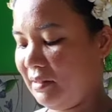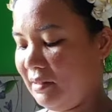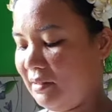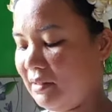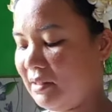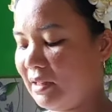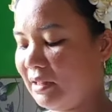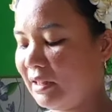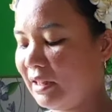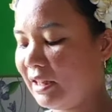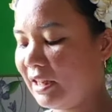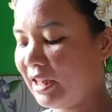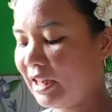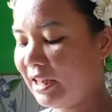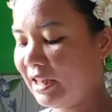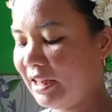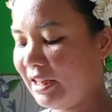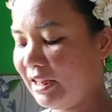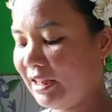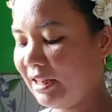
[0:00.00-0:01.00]
ceritanya kayak
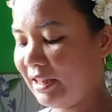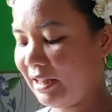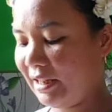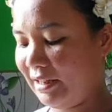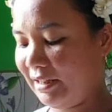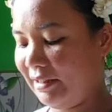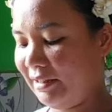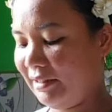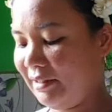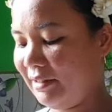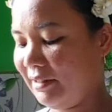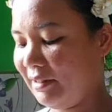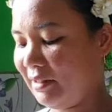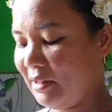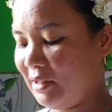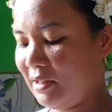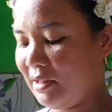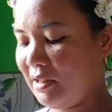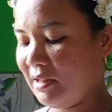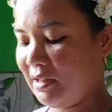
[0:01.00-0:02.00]
gini kan
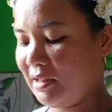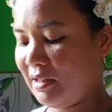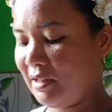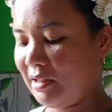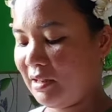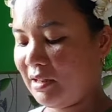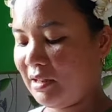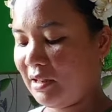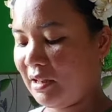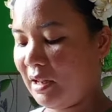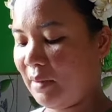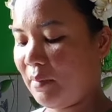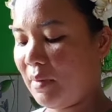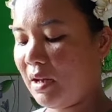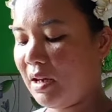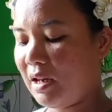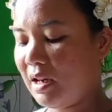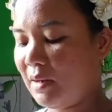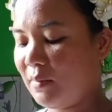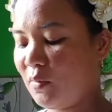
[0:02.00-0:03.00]
kayak
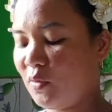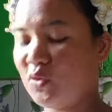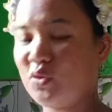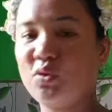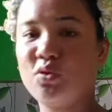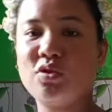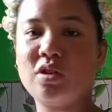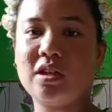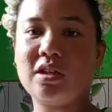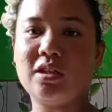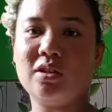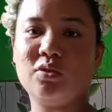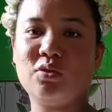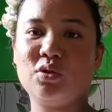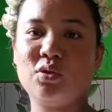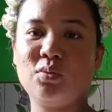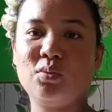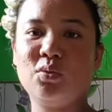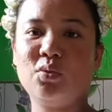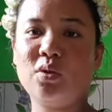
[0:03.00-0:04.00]
mana lah mau sukses itu
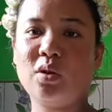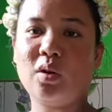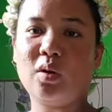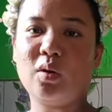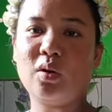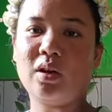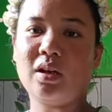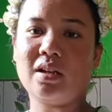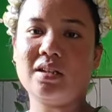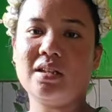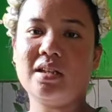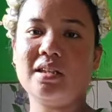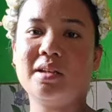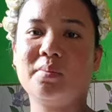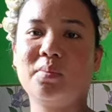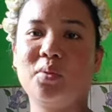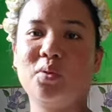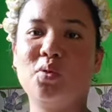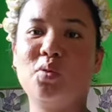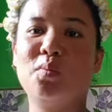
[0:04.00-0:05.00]
semua kalau kerjanya
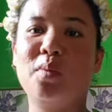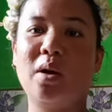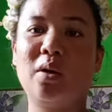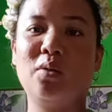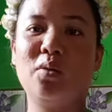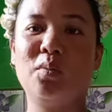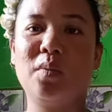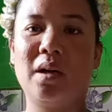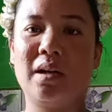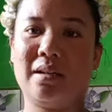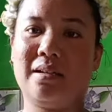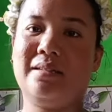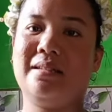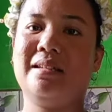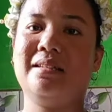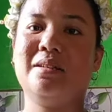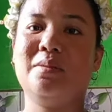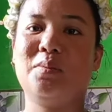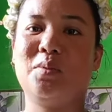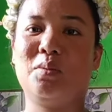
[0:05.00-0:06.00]
pun ngupah-ngupah
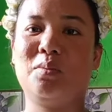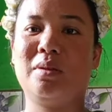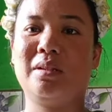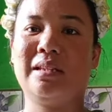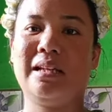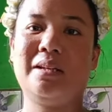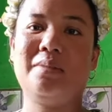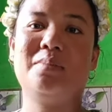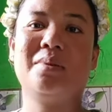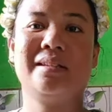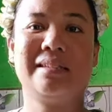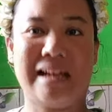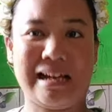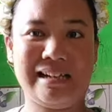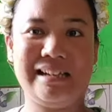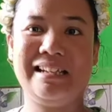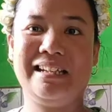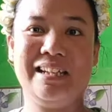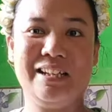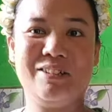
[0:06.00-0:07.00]
kerjanya pun
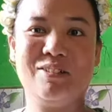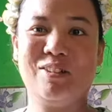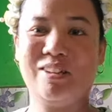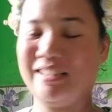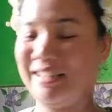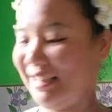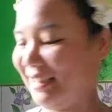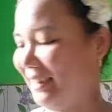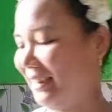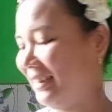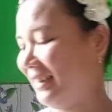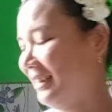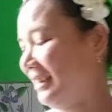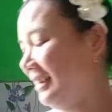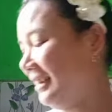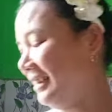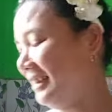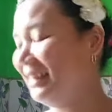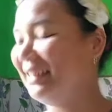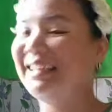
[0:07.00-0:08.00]
bertani-bertani gitu katanya
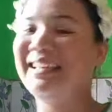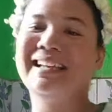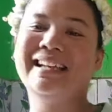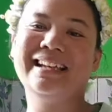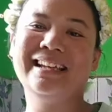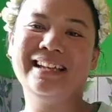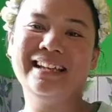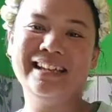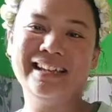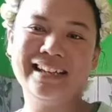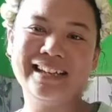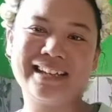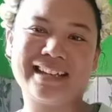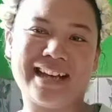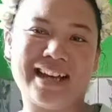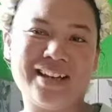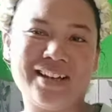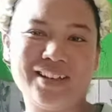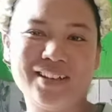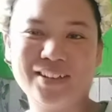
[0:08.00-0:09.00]

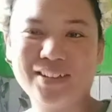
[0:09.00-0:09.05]
kalau